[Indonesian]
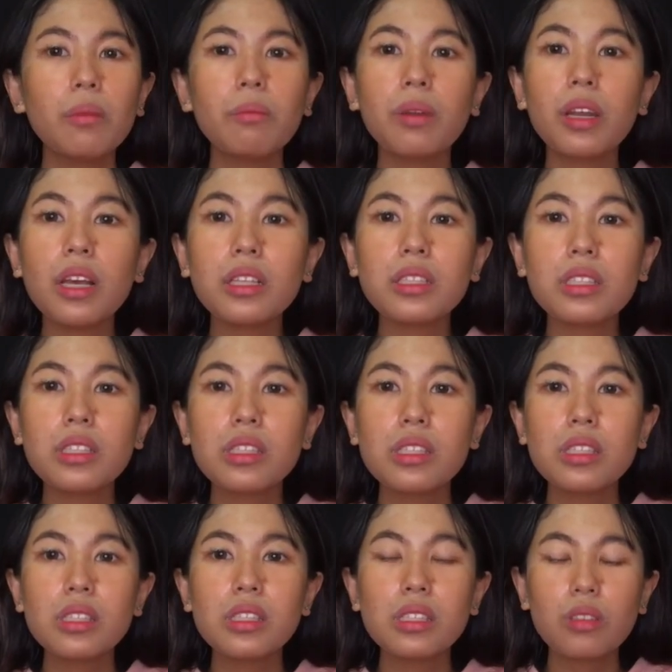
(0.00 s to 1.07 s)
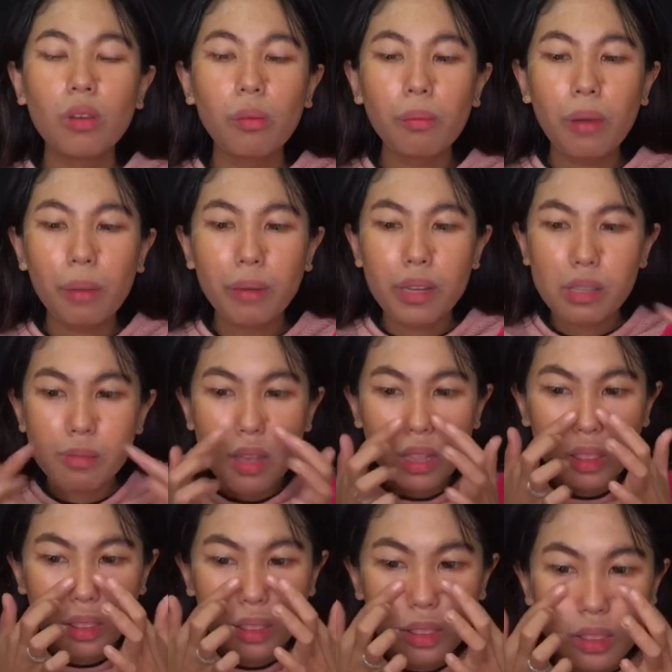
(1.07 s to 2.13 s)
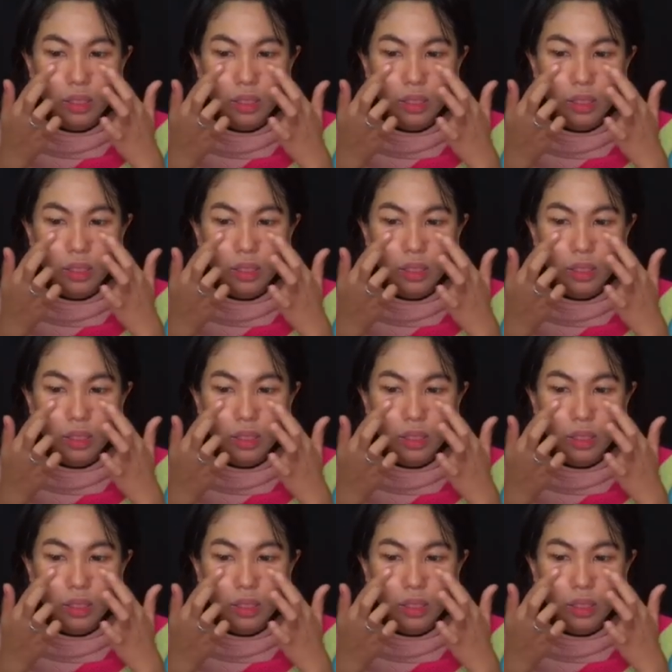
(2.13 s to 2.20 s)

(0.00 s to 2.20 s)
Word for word: pedas sumpah pedas banget